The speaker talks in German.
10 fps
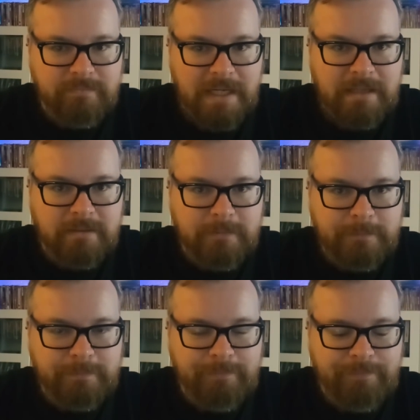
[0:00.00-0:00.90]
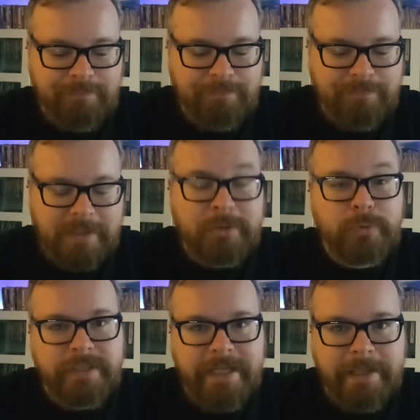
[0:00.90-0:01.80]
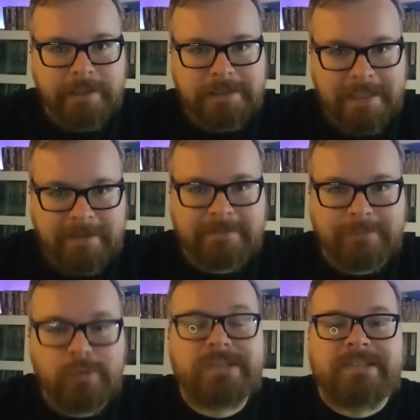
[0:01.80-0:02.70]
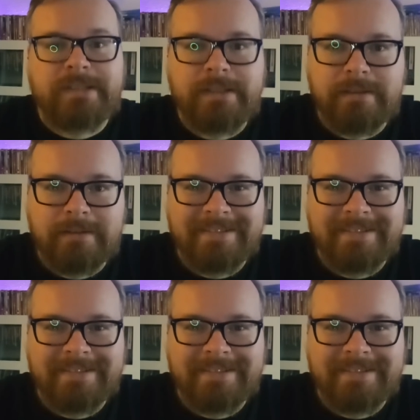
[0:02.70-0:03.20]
ja, das Duty Geld, ja, wo ist es hin?